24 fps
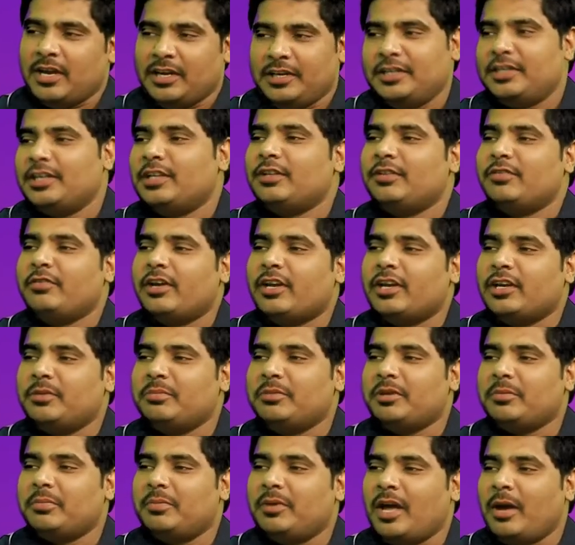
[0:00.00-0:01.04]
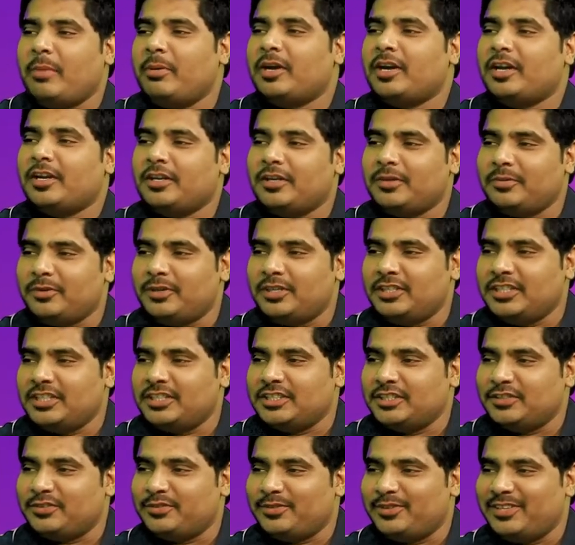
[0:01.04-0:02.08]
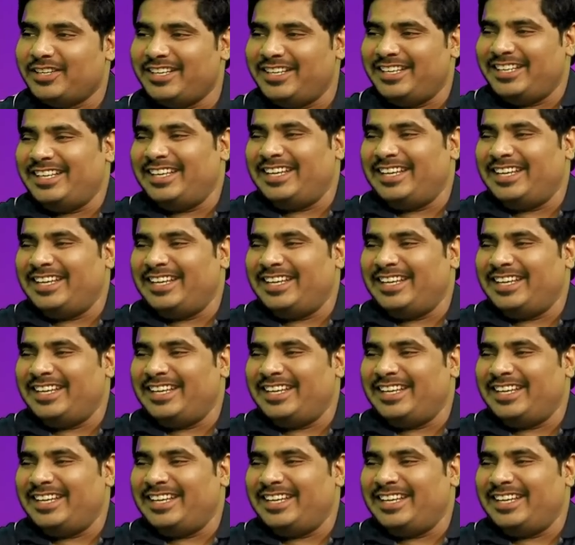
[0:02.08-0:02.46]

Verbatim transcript: మా ఇంటర్వ్యూ ద్వారా మీకు నామకరణం కూడా చేసేస్తున్నా